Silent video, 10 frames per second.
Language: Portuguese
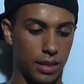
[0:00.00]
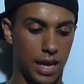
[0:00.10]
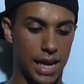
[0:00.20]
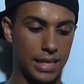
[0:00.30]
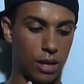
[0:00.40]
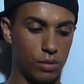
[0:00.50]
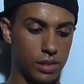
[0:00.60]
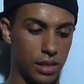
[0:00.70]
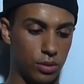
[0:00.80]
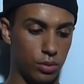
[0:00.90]
ela tá
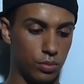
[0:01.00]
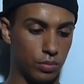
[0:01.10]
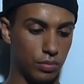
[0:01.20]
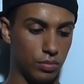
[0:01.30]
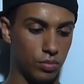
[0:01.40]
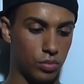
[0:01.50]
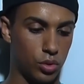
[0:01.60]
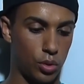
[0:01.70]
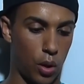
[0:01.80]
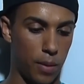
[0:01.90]
usando um, um
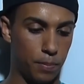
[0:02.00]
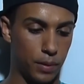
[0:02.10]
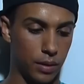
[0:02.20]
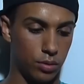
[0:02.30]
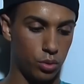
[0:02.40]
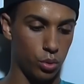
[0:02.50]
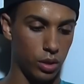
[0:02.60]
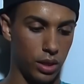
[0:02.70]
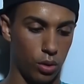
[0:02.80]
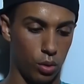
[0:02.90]
top
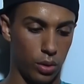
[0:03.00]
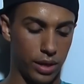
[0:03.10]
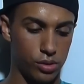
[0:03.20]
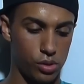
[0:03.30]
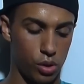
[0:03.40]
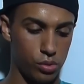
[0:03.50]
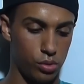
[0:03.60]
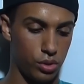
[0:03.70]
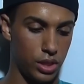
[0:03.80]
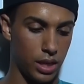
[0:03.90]
tule ou é só um
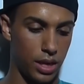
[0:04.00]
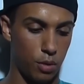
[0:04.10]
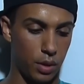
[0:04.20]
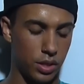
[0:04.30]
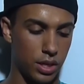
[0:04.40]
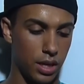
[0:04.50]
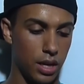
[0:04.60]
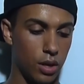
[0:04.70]
sutiã realmente